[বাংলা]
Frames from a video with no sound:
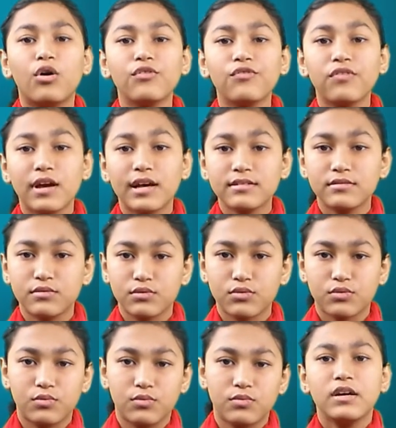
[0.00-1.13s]
অন প্লাস
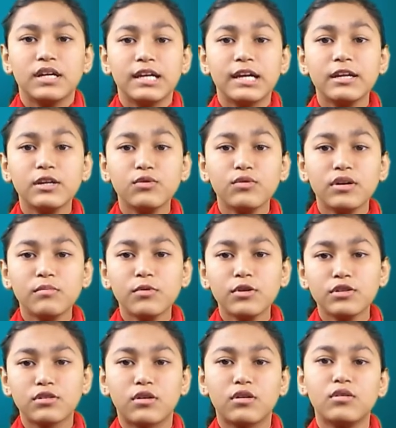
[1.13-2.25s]
টু ইন্টু এর
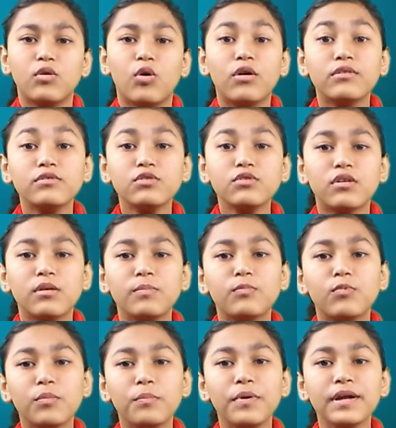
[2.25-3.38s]
মতো অন টু
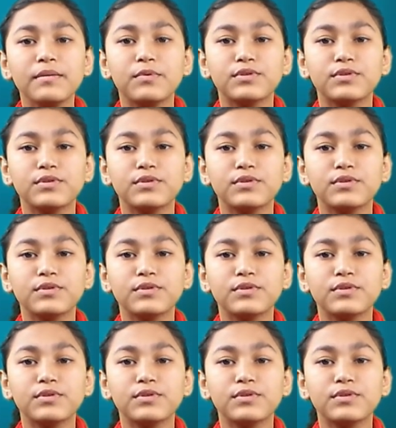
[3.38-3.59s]
মুভমেন্ট